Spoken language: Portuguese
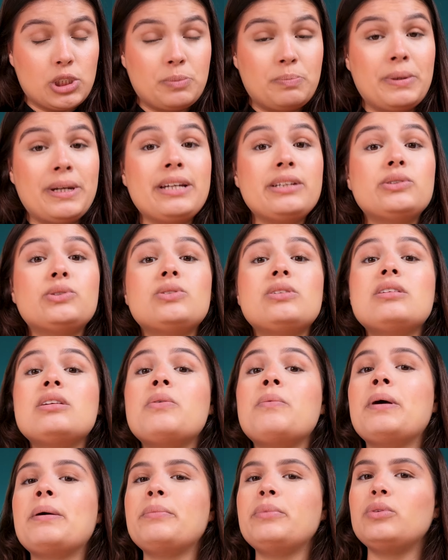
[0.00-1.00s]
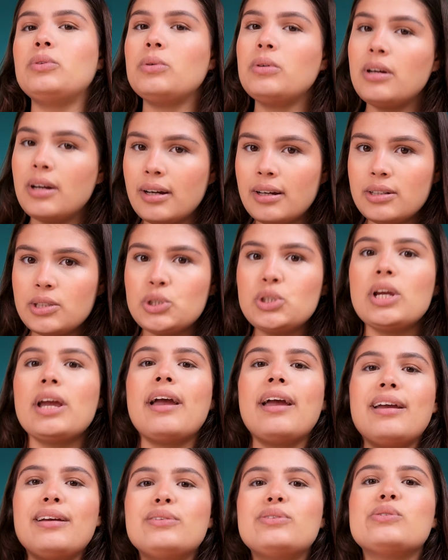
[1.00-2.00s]
de preço que não é muito grande
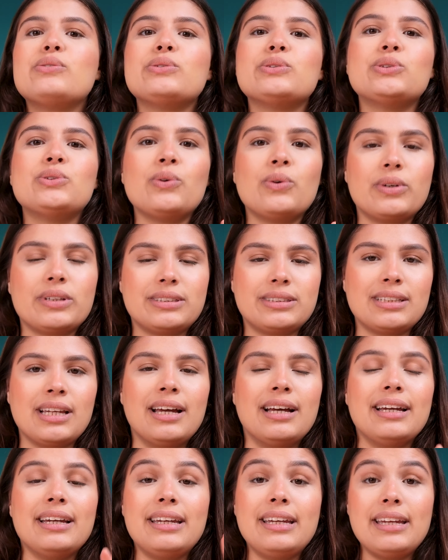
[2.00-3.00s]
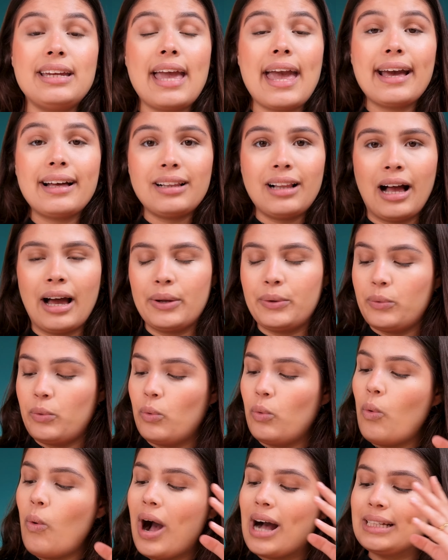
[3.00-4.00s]
entre os dois. E é claro,
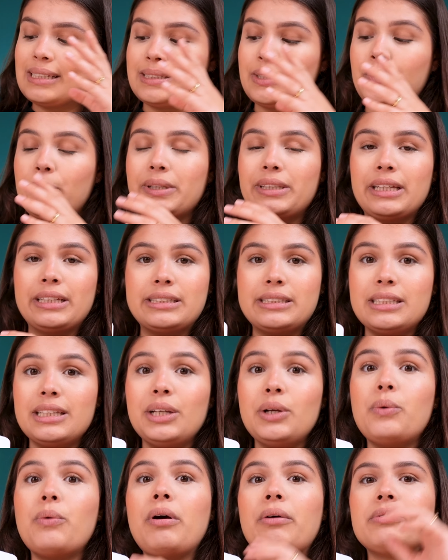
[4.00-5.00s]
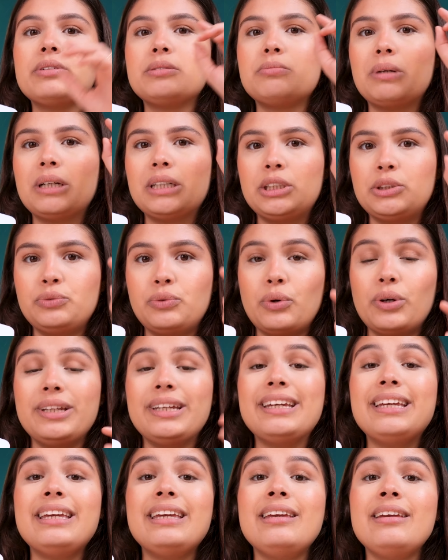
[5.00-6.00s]
o A55 é um
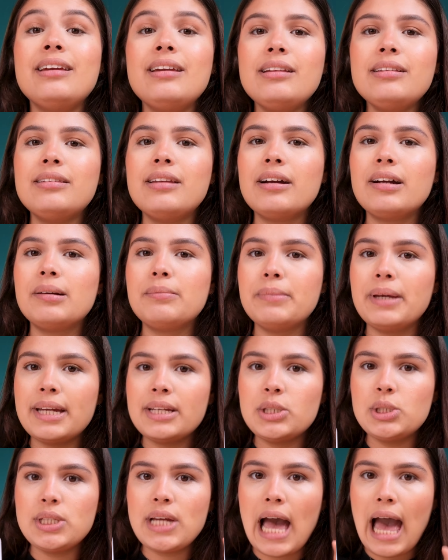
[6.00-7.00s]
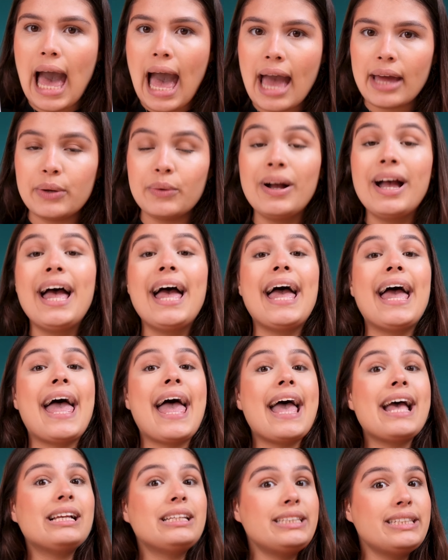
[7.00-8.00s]
smartphone intermediário.
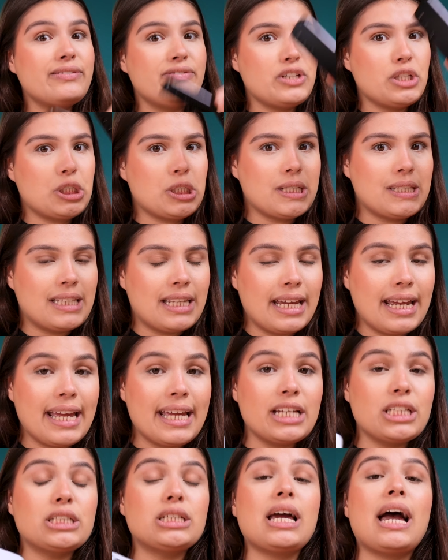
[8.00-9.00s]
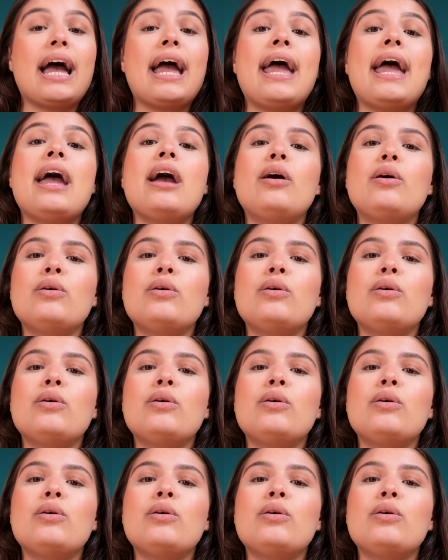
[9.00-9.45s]
S23 já é